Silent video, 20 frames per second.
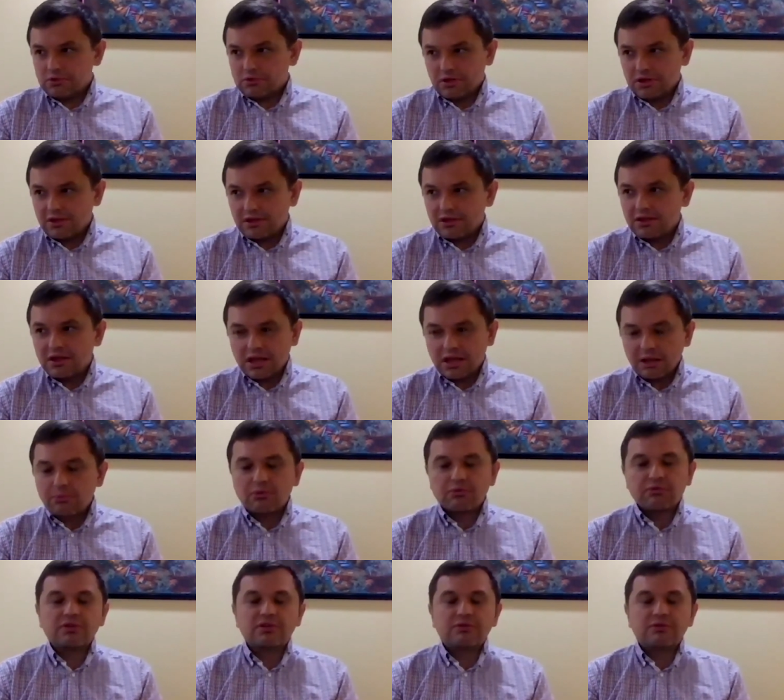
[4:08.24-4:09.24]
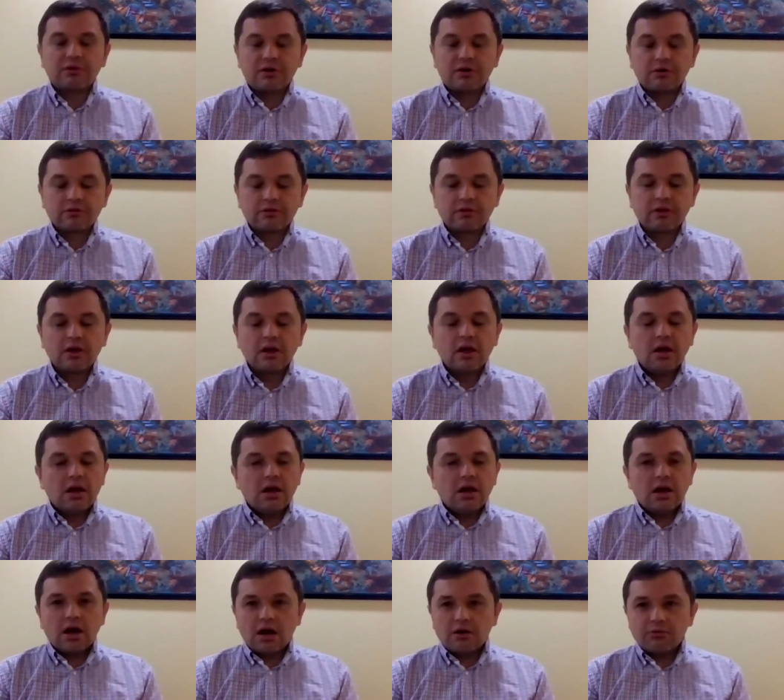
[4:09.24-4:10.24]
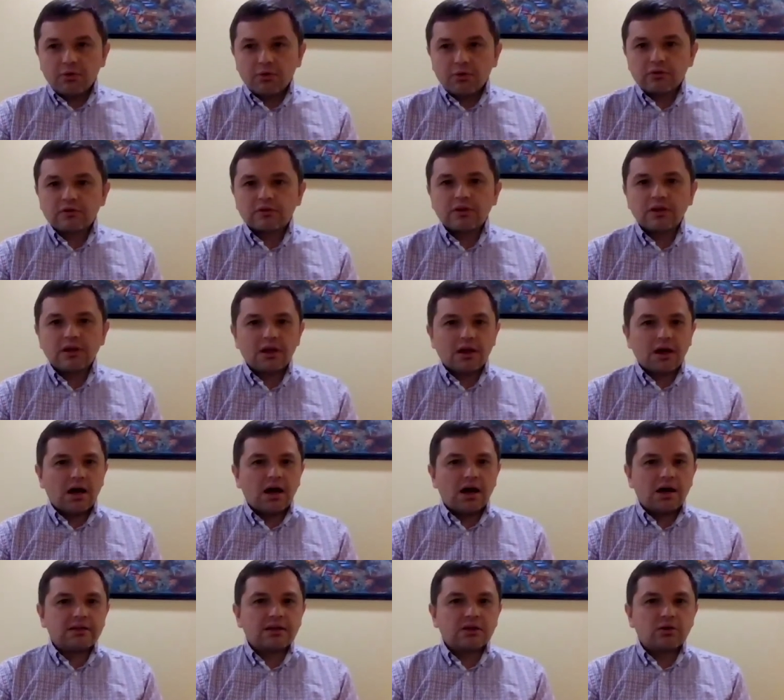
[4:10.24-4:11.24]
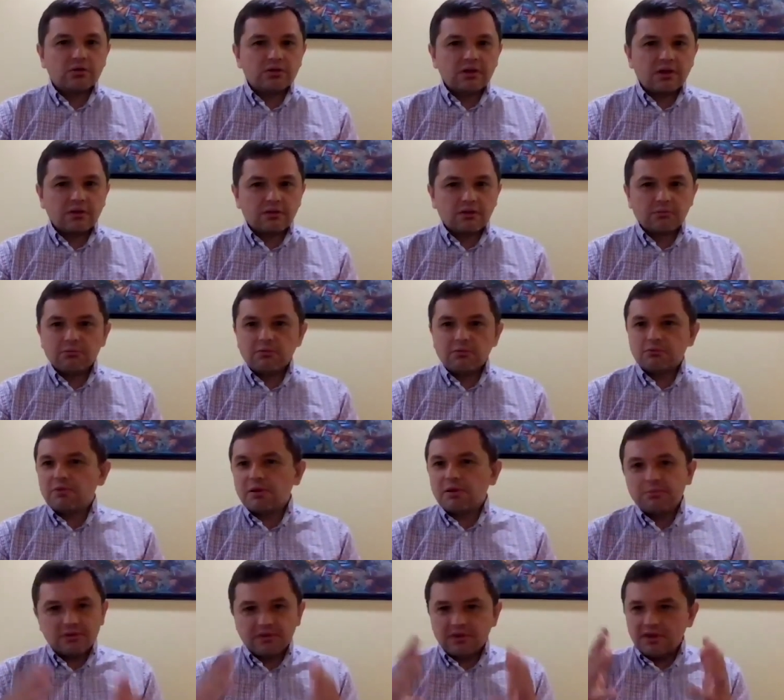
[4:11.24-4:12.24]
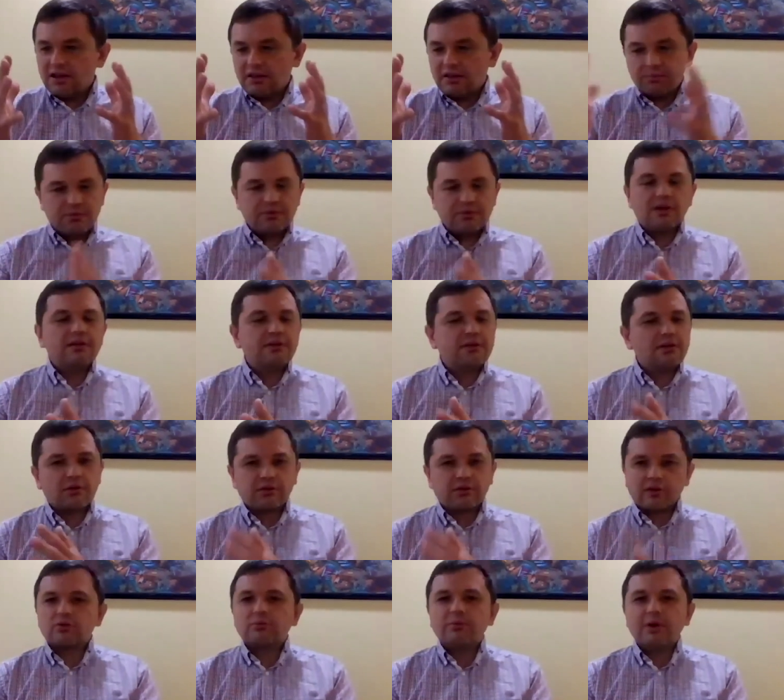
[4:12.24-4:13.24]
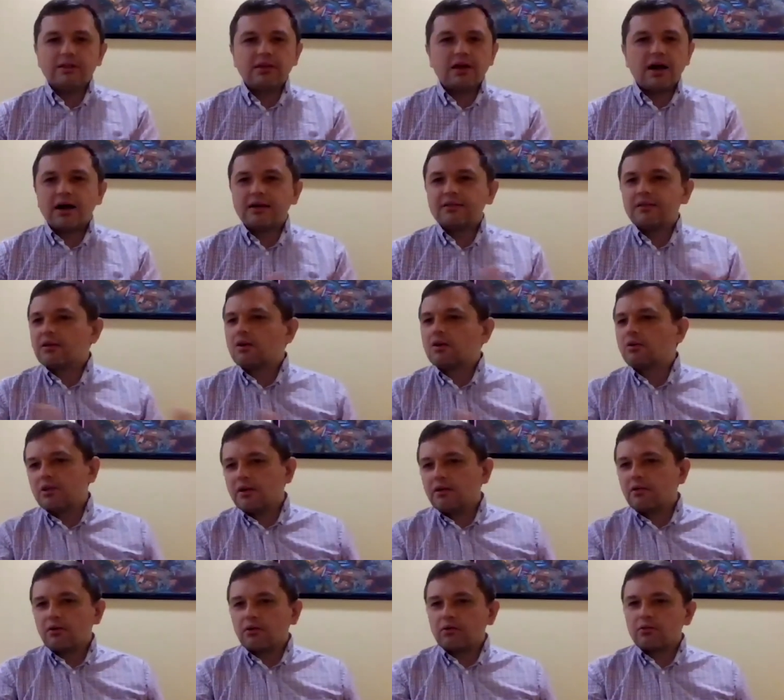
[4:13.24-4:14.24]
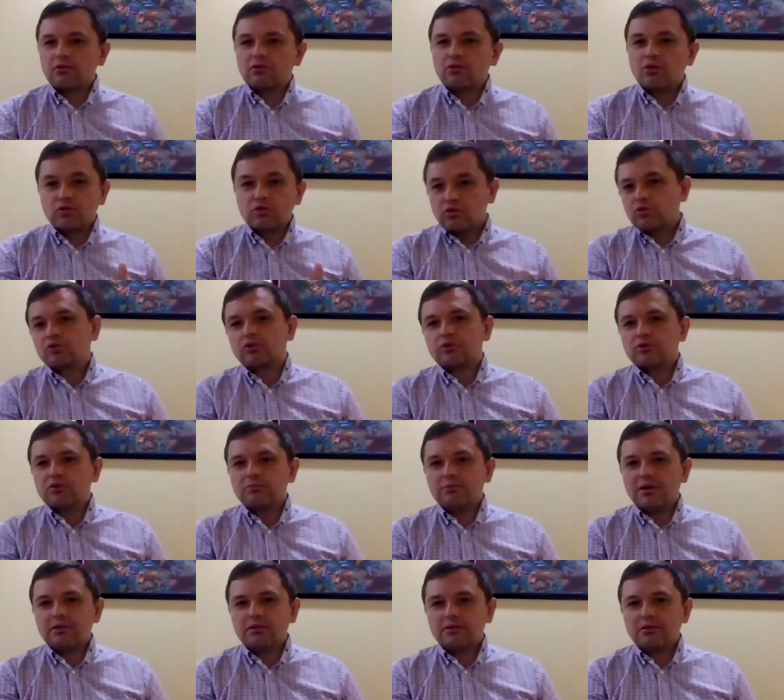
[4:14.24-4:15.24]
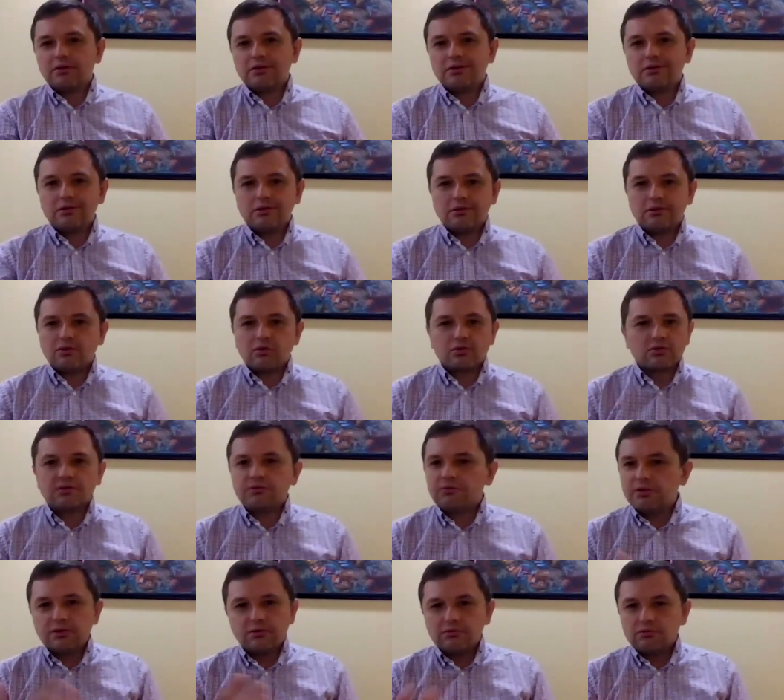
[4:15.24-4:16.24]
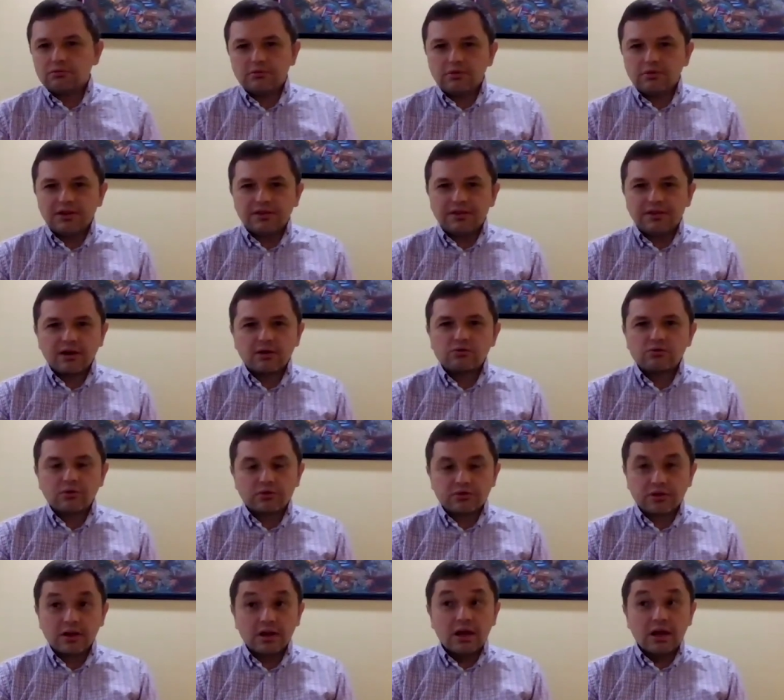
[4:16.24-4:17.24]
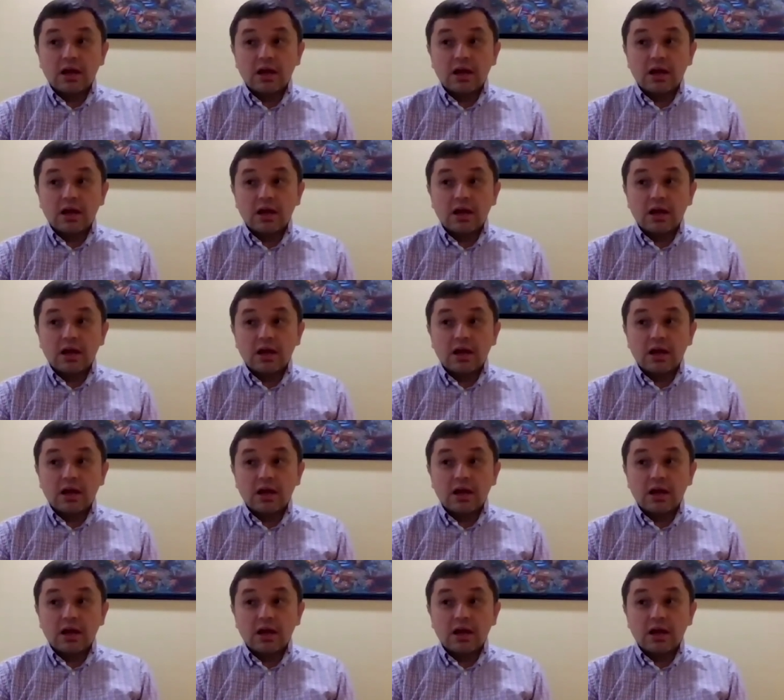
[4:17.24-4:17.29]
qui, clairement fait une différence un Français a des connaissances, même s'il est spécialisé dans un domaine, a des connaissances dans d'autres domaines euh, scientifiques ou littéraires ou autres.